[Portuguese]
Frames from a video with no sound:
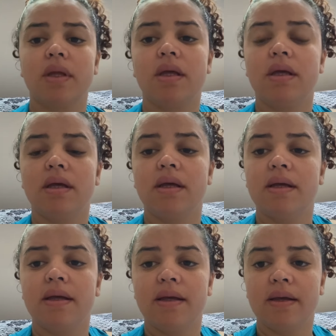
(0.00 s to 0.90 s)

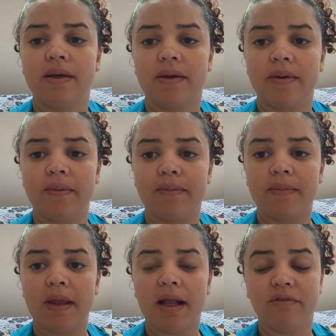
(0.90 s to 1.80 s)
E
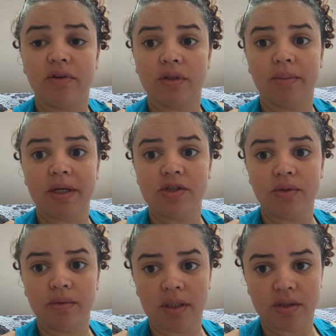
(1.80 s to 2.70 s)
ela falou também que
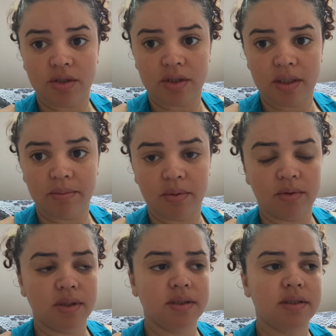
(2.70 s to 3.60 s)
tinha um lanche
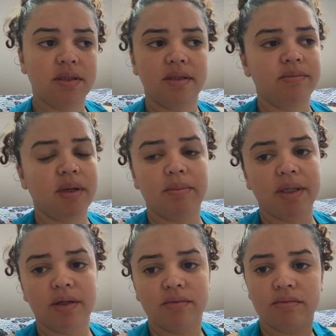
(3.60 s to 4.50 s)
depois e minha
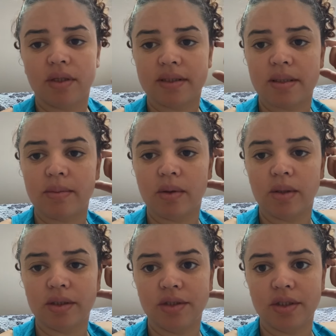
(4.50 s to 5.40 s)
mãe não recebeu o
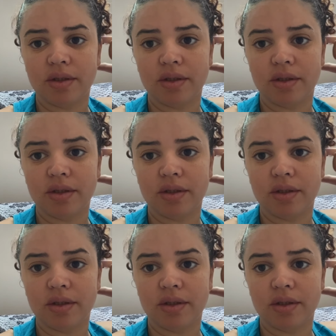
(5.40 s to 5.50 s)
lanche.